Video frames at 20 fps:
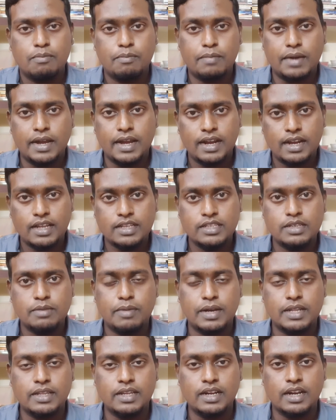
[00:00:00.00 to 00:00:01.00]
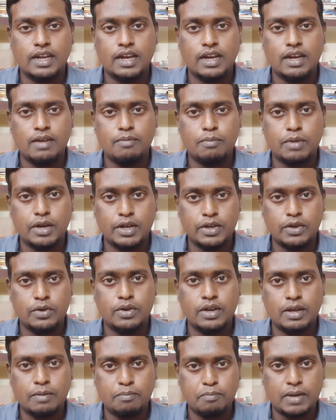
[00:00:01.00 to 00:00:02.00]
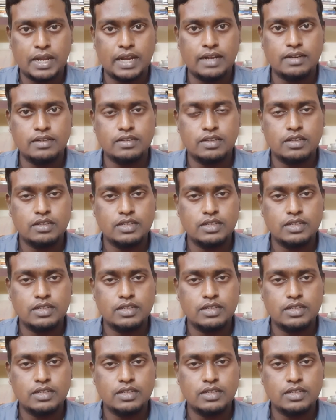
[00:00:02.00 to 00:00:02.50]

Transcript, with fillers: பயாலஜி பார்த்தீங்கன்னா பயோனா பிளான்ஸ்